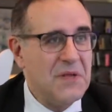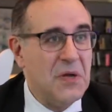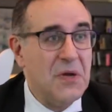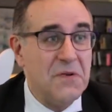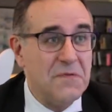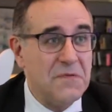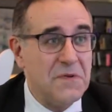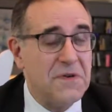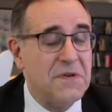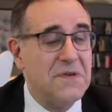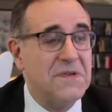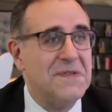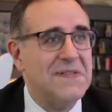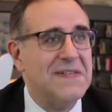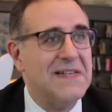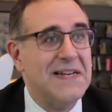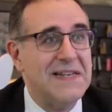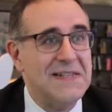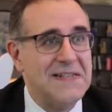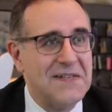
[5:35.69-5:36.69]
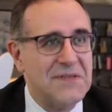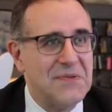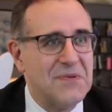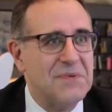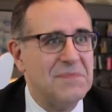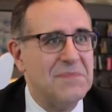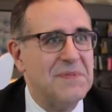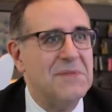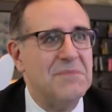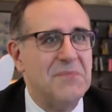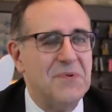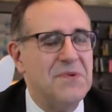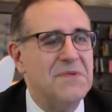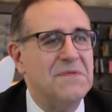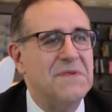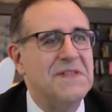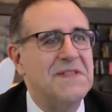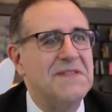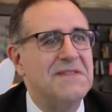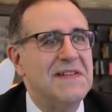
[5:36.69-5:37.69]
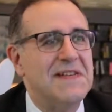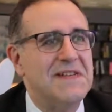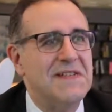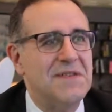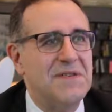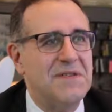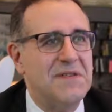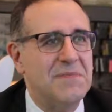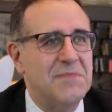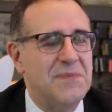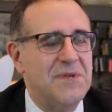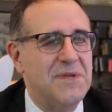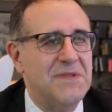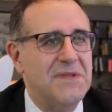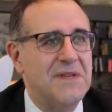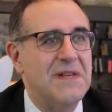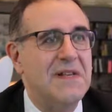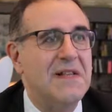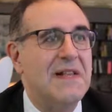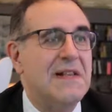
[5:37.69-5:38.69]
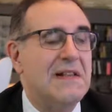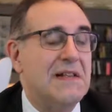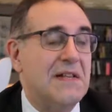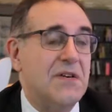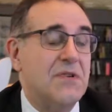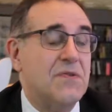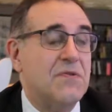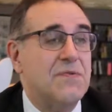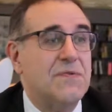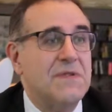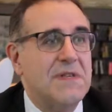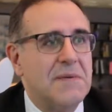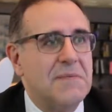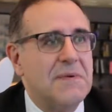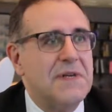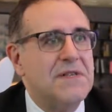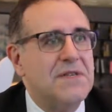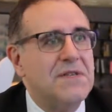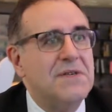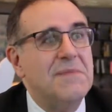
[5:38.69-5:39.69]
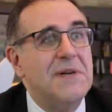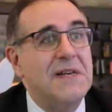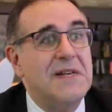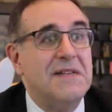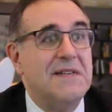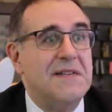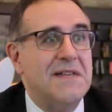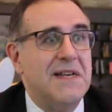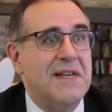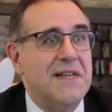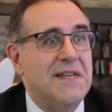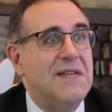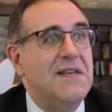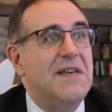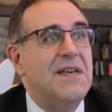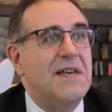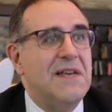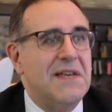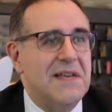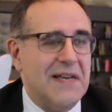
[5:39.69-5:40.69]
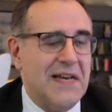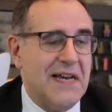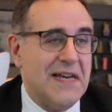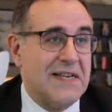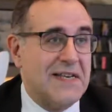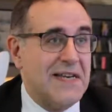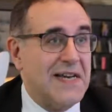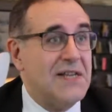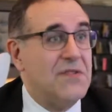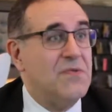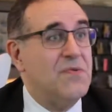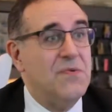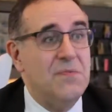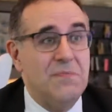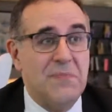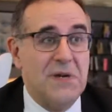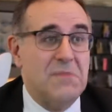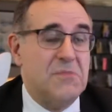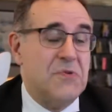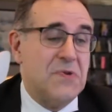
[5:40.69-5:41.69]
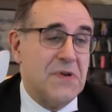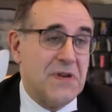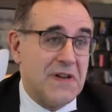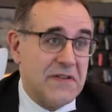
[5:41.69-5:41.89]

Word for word: en France, à Saint-Tropez, pour le Festival des Antipodes, alors que jusqu'à présent, bah, elle était allée à Cannes, une palme d'or